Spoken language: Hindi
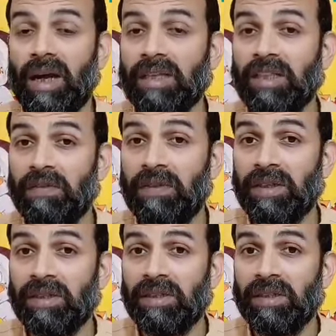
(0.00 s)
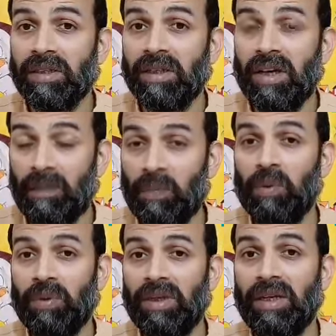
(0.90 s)
ऐसे वर्ड्स हम
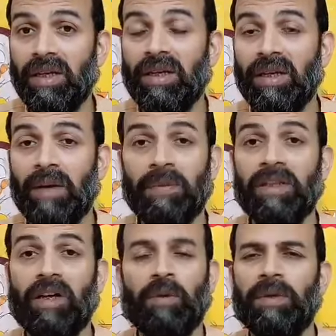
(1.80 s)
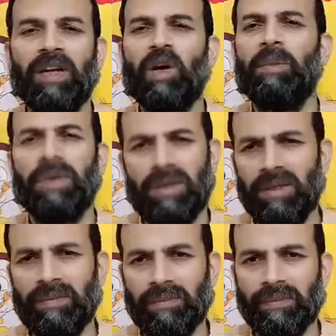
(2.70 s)
बोलते हैं आपने देखा बड़े कॉमन
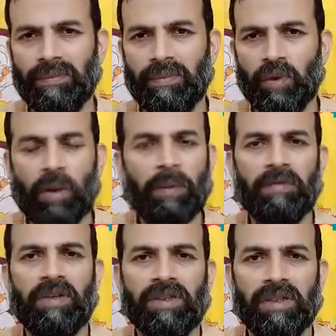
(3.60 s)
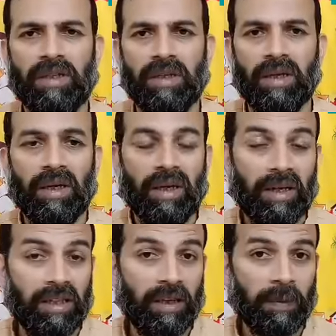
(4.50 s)
हैं कॉमन वर्ड्स हैं
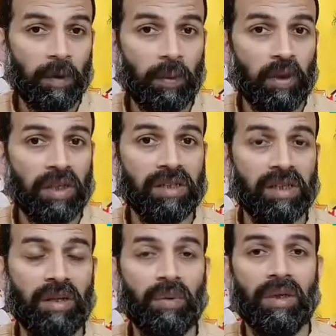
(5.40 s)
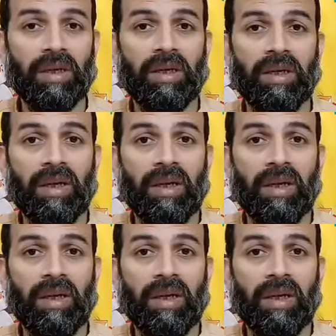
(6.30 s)
हिंदी में तो बहुत आसान हो गया